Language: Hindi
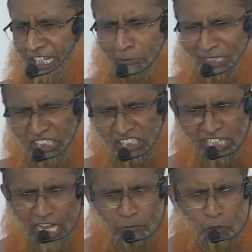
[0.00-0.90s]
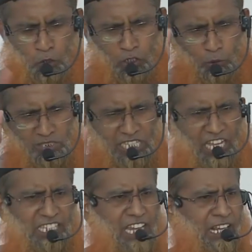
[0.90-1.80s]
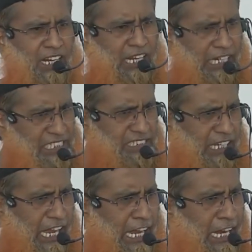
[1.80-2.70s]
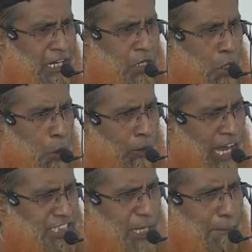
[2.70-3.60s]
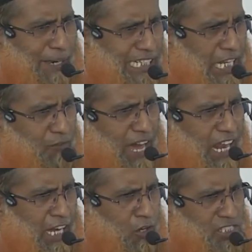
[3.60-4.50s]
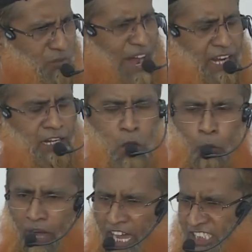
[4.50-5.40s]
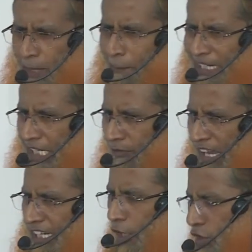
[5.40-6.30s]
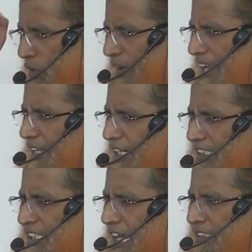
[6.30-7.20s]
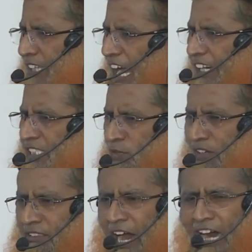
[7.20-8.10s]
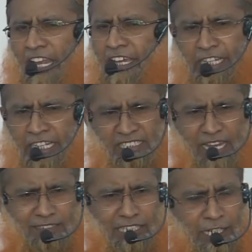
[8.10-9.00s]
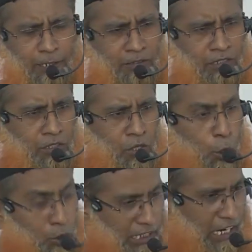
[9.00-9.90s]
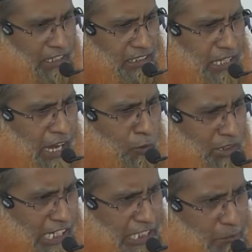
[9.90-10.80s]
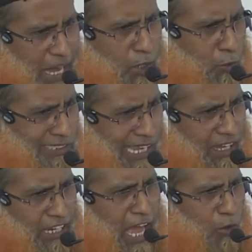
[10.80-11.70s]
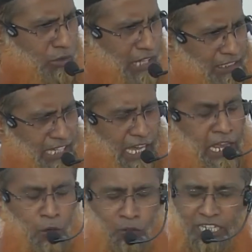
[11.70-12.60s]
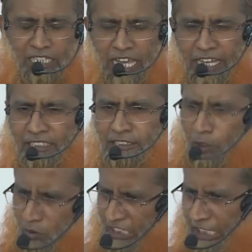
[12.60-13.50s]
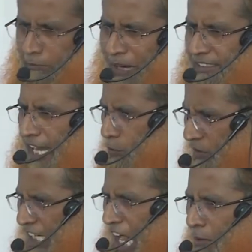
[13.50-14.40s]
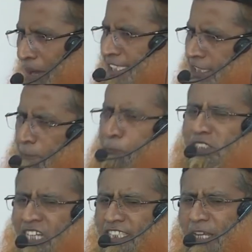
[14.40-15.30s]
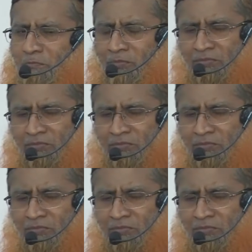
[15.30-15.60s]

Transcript: नबी की शान में उन्होंने गुस्ताखियां करना नहीं सिखाया है वहां से पढ़ने वाला नौजवान वहां से पढ़ने वाली नौजवान लड़की का क्या इस वक्त हाल है नहीं जानते हैं उनका अकीदा उनका ईमान उनके अखलाक उनका क्या उनके कैरेक्टर उनके इबादत उनके अमाल सब कुछ खत्म